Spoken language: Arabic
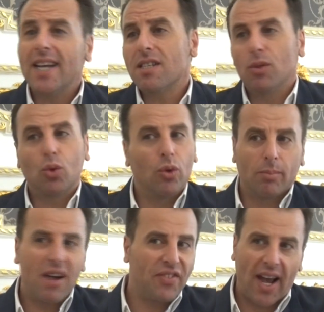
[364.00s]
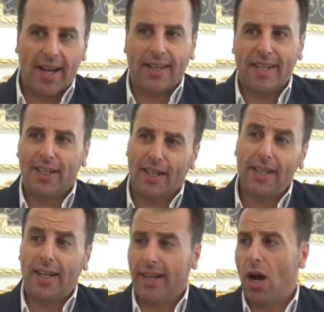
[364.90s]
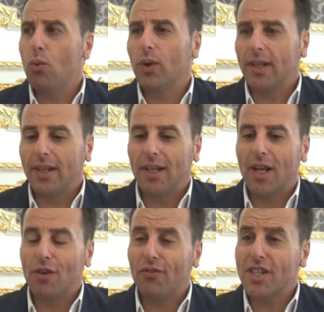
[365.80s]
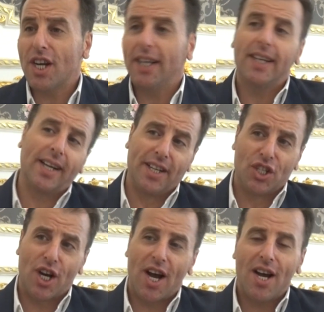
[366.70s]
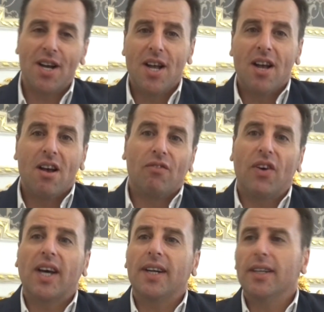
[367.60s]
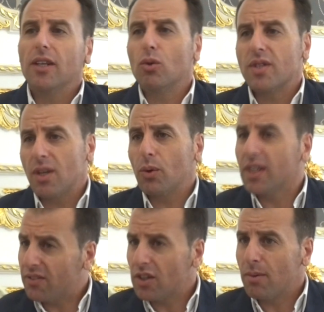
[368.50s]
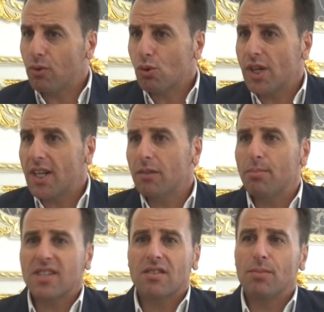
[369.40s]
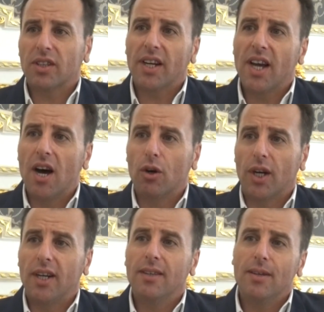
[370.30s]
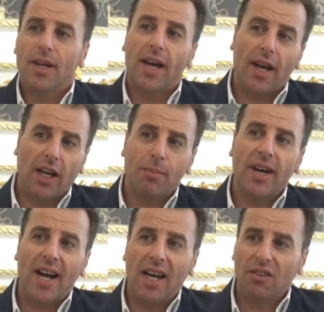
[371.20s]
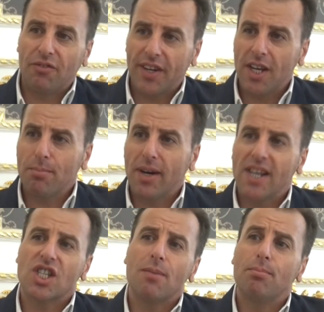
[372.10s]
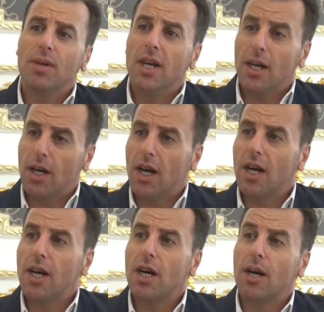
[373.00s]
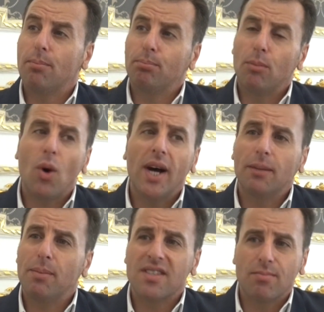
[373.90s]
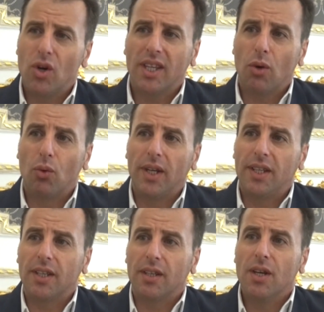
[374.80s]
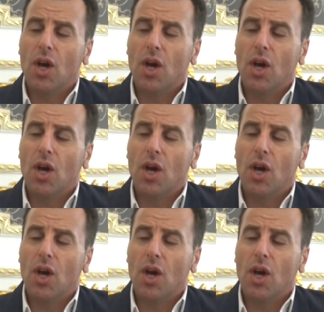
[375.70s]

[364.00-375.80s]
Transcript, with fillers: لازم يكون ما في حل ثاني الا نحول الفشل الى نجاح فقررنا انه نستورد نفس المفروشات بس بطريقه اخرى عباره عن فريم خشب آه، مواد بس مواد اوليه